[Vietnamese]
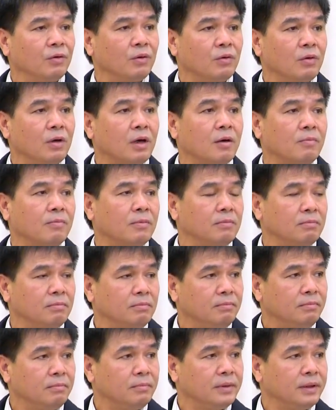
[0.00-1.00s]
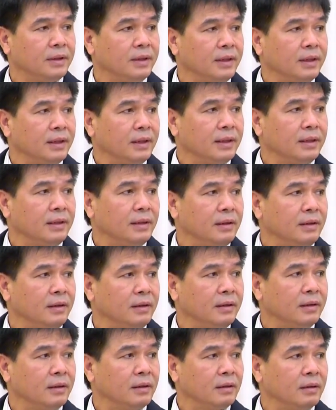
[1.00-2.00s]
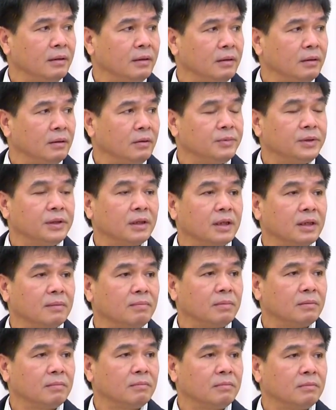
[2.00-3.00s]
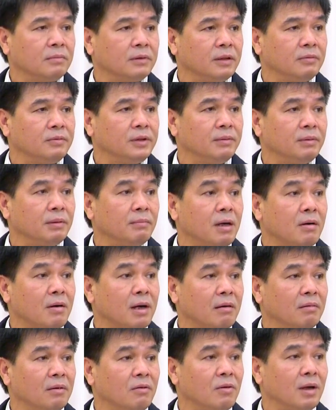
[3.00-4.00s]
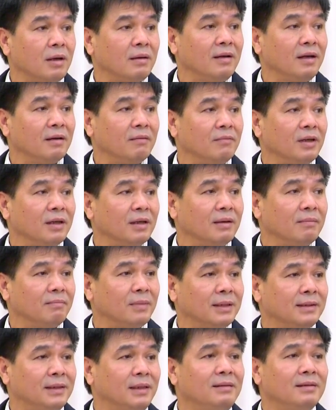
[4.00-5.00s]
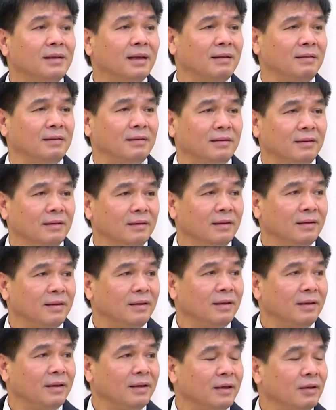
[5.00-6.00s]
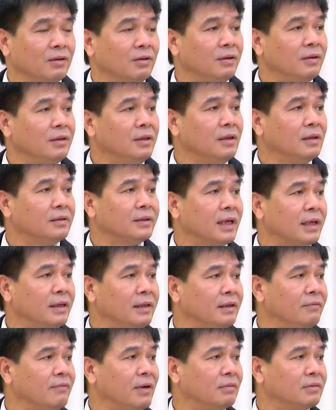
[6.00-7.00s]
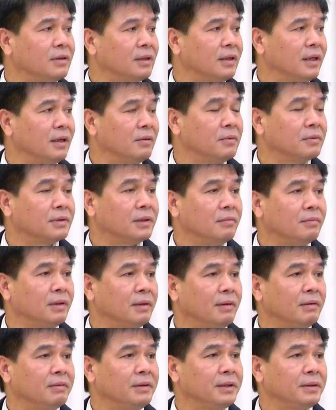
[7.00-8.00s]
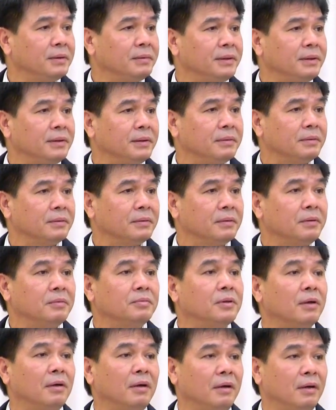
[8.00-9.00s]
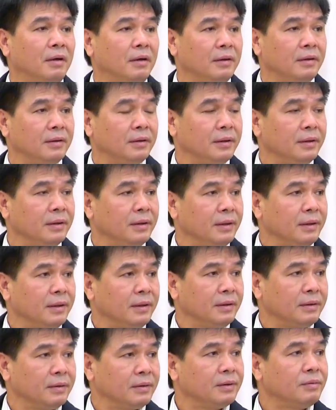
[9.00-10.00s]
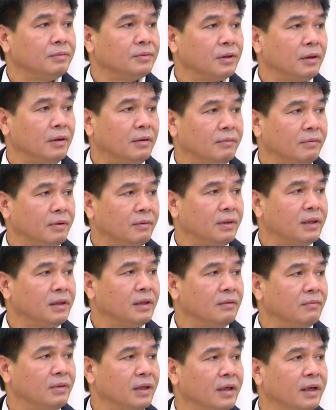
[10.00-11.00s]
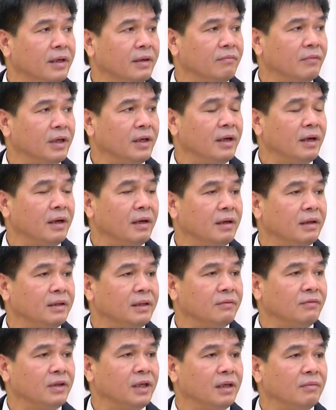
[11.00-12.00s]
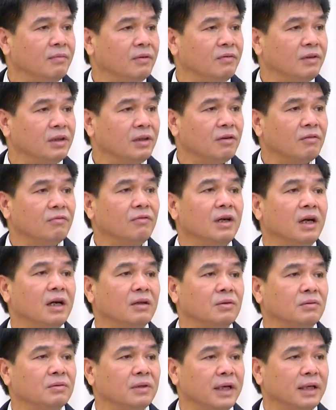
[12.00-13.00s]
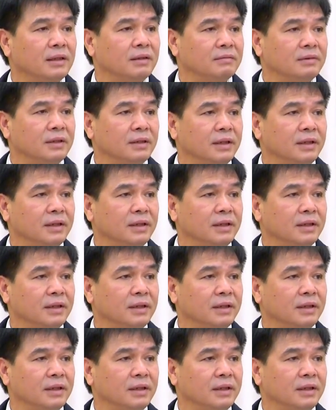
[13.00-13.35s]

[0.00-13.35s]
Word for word: khoa học, thì hôm trước các đồng chí mới báo cáo là hoàn thiện về mặt chính sách, còn đưa ra đi vào thực tế cuộc sống là bao nhiêu thì nó không rõ, và bây giờ vẫn là vấn đề, là những vấn đề mà nó vẫn là tồn tại trong thực